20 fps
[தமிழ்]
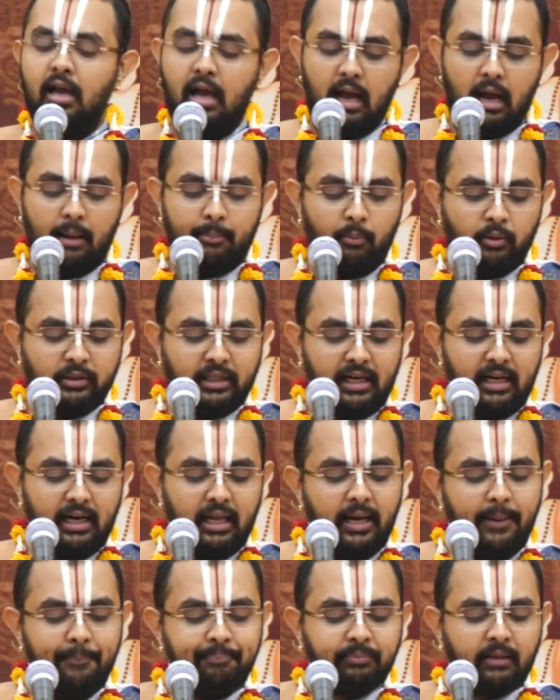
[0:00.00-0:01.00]
முதல்ல
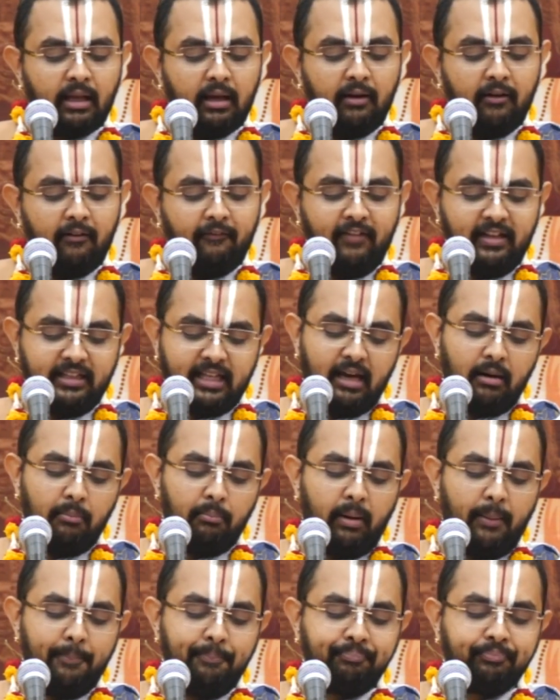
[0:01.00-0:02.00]

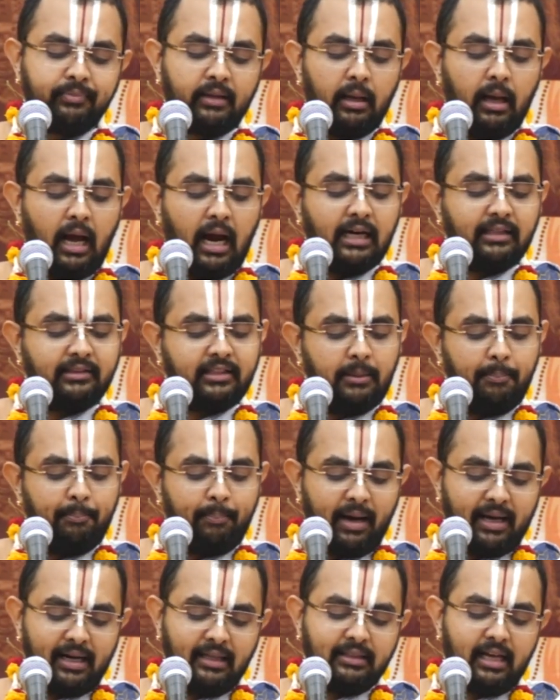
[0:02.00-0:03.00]
விதர்மம் அடுத்தது
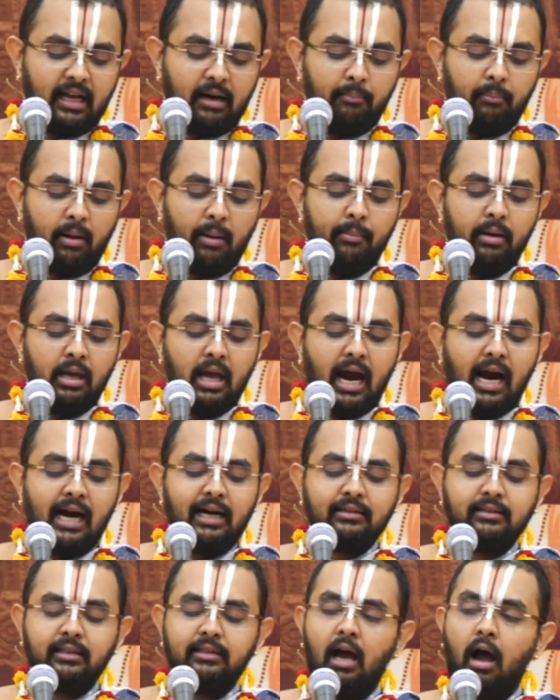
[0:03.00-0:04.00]
பரதர்மம்
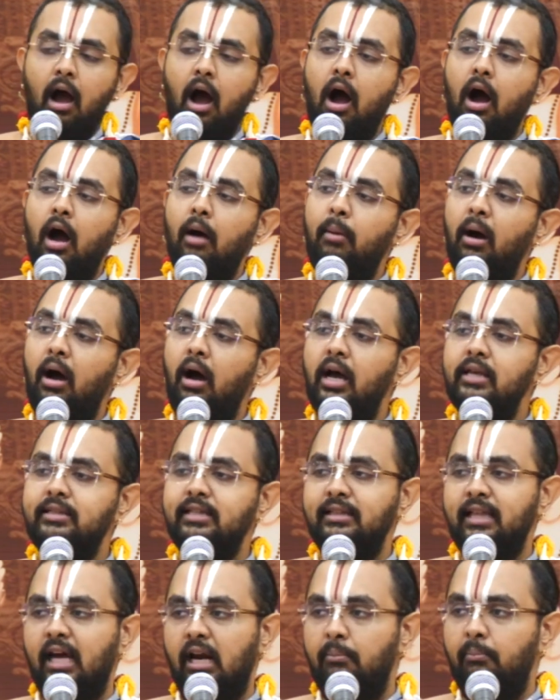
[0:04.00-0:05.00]
அடுத்தது ஆபாச
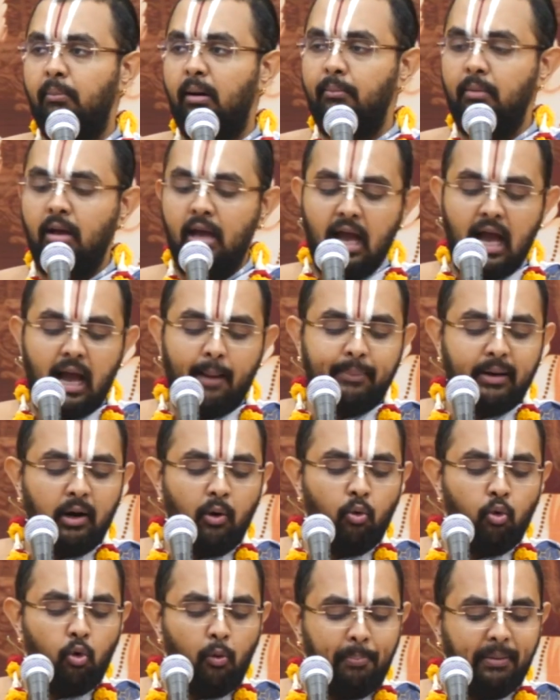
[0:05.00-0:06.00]
தர்மம் அப்புறம்
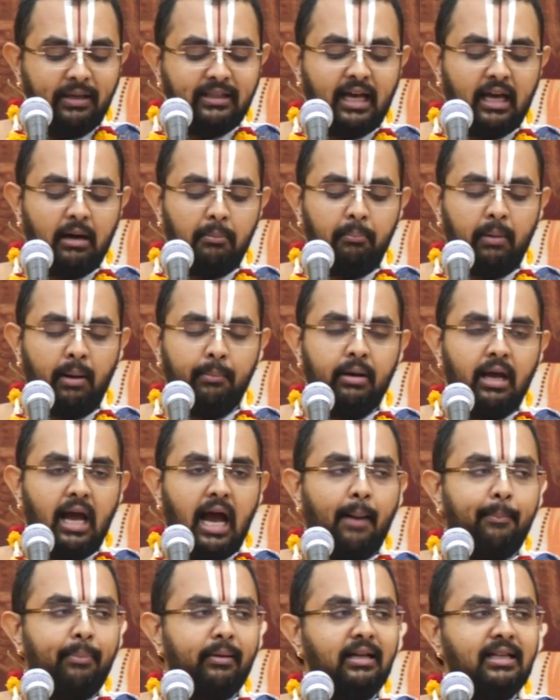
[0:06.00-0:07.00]
உபதர்மம்
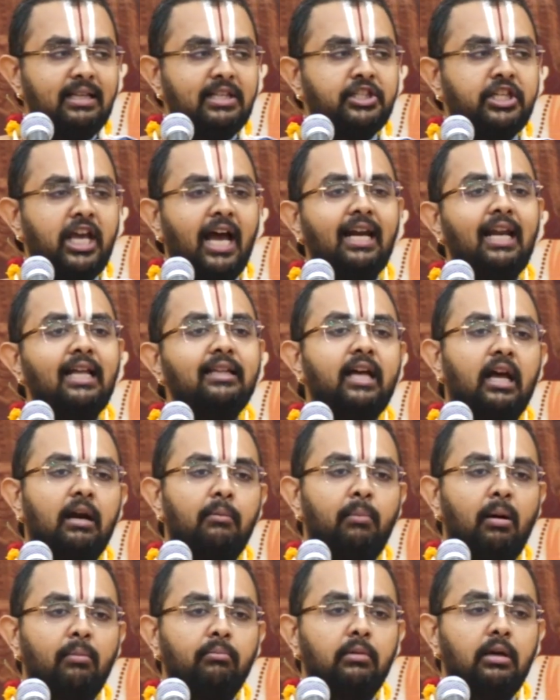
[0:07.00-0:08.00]
அப்புறம் சல
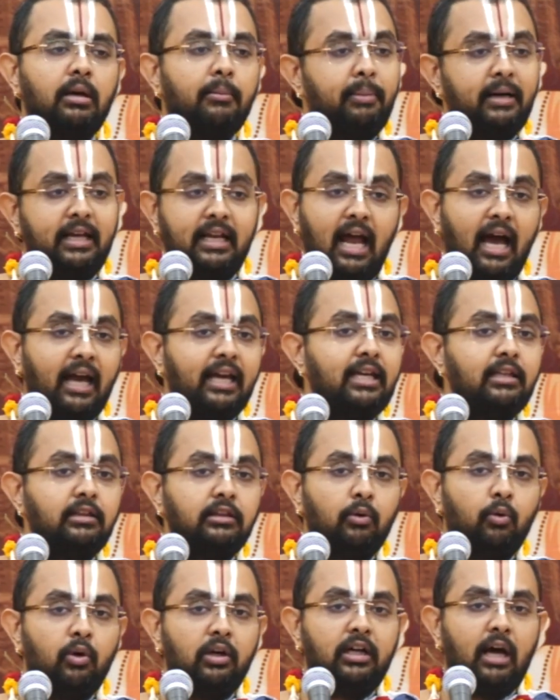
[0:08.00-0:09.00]
தர்மம் அப்படின்னு ஐந்து
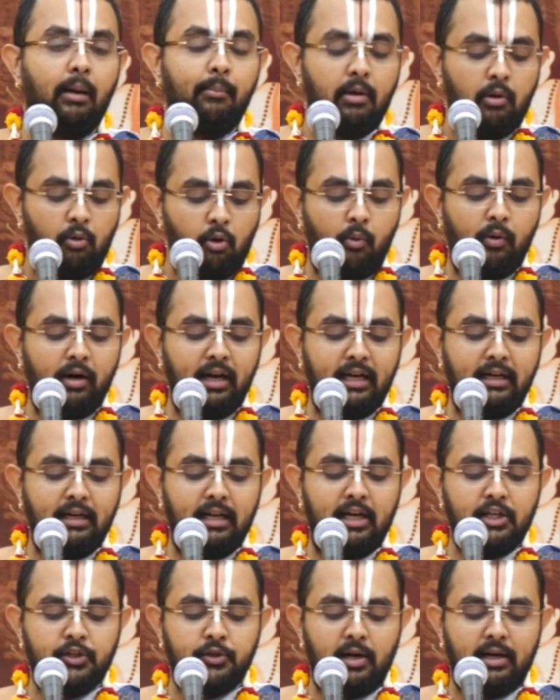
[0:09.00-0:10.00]
உண்டா ஒவ்வொன்று என்னன்னு
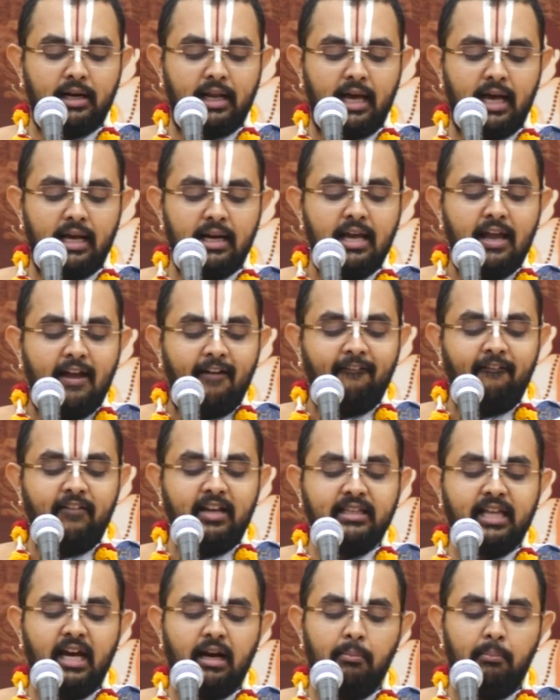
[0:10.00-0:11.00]
சொல்றார்
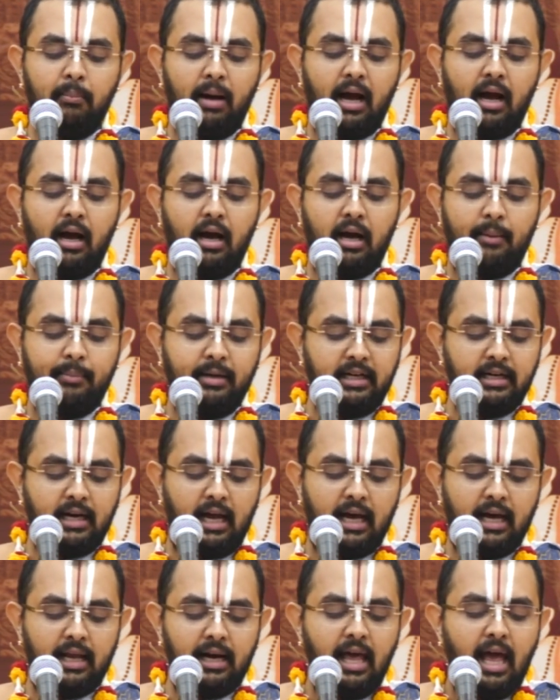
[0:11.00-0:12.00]
விதர்மஹா
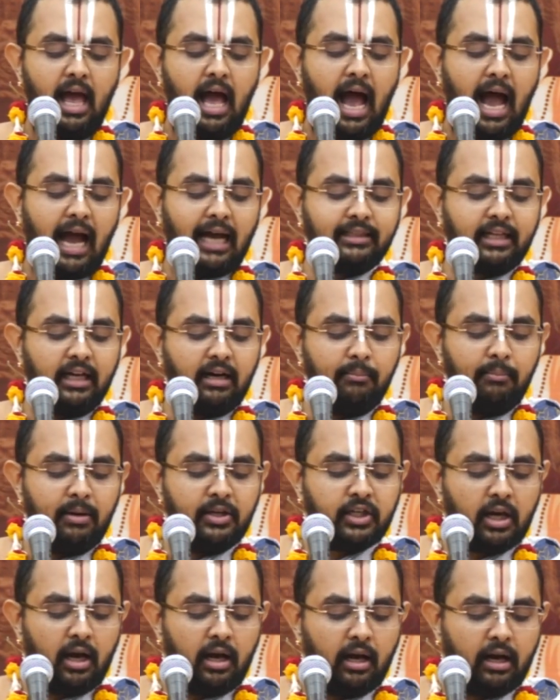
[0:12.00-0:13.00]
அப்படின்னால் அதர்ம
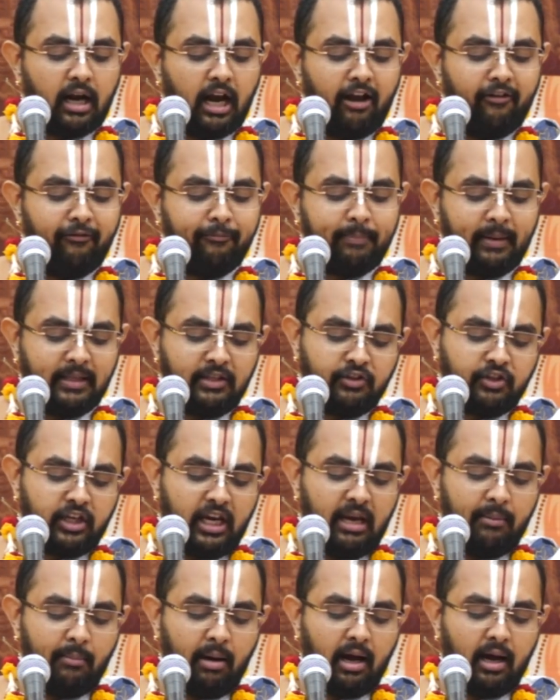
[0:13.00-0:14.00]
சாகா
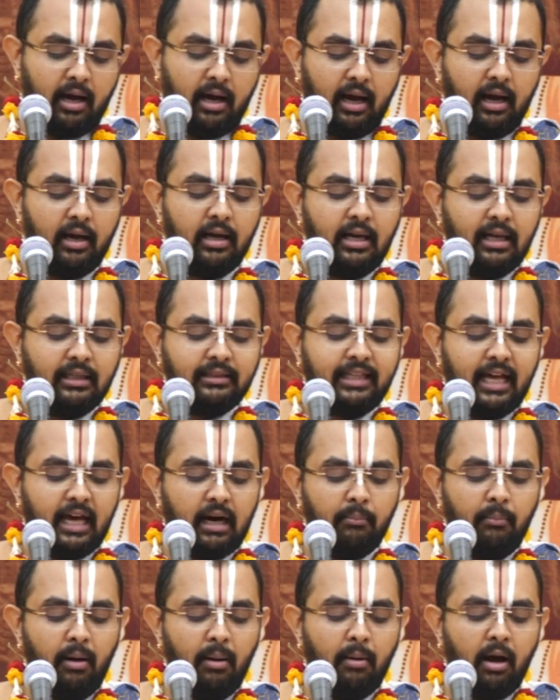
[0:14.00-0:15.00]
பஞ்சேமாக
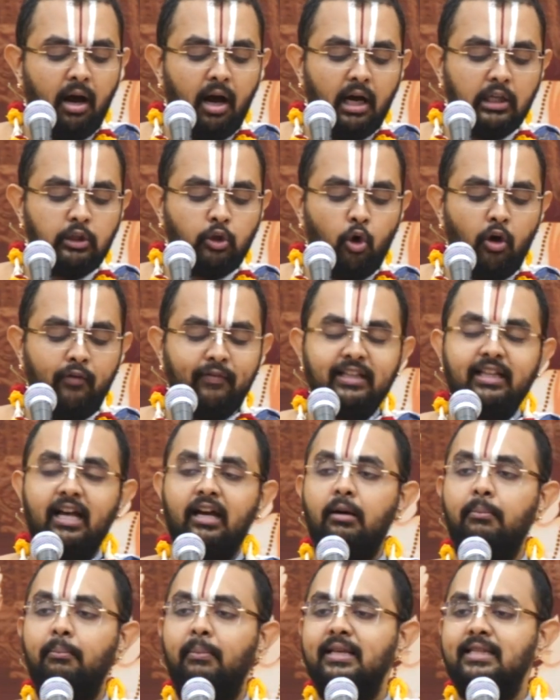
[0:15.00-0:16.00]
தர்மபாதோ
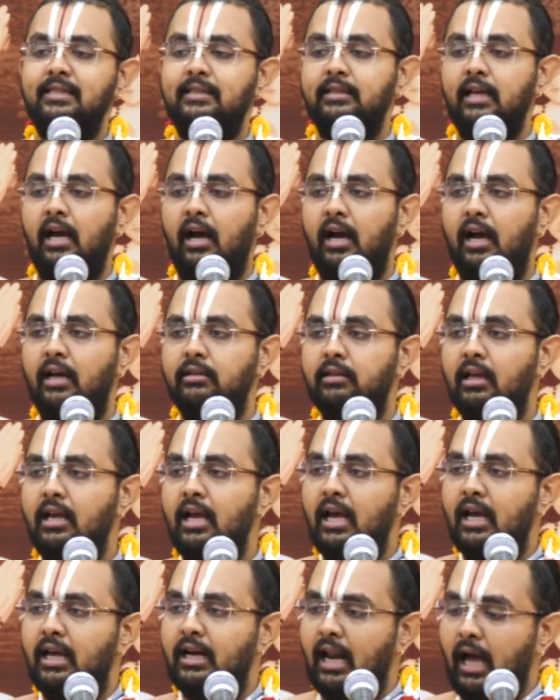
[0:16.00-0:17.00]
விதர்ம சாத்
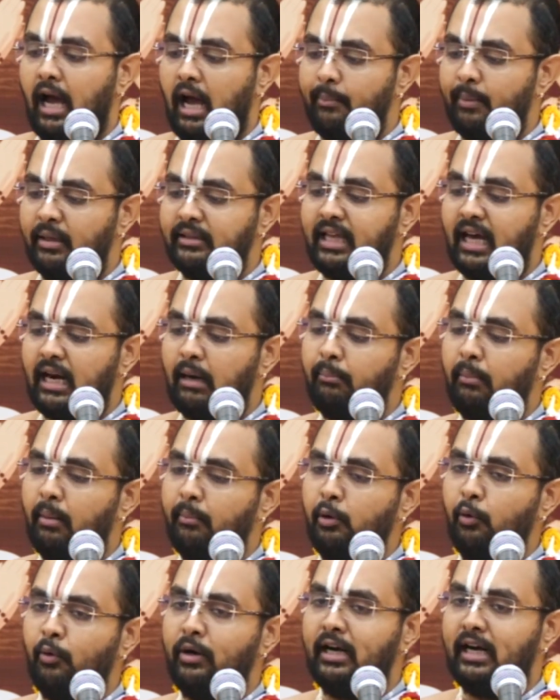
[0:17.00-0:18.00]
நாம தர்மம்னு
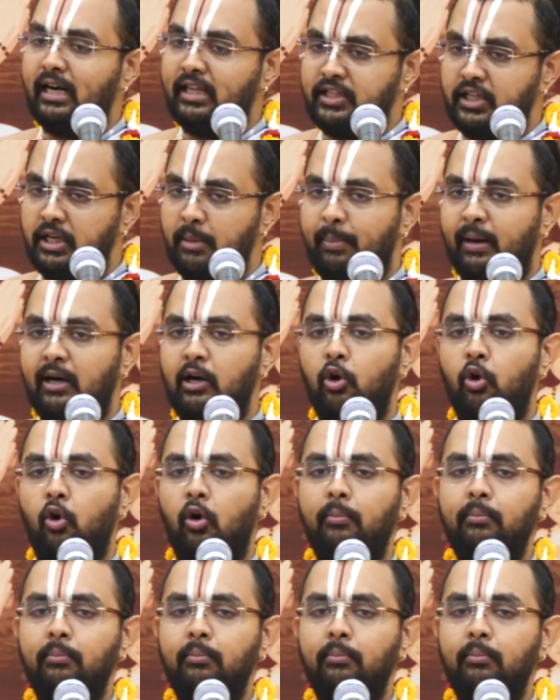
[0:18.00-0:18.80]
ஒன்று நினைச்சுட்டு பண்றோம்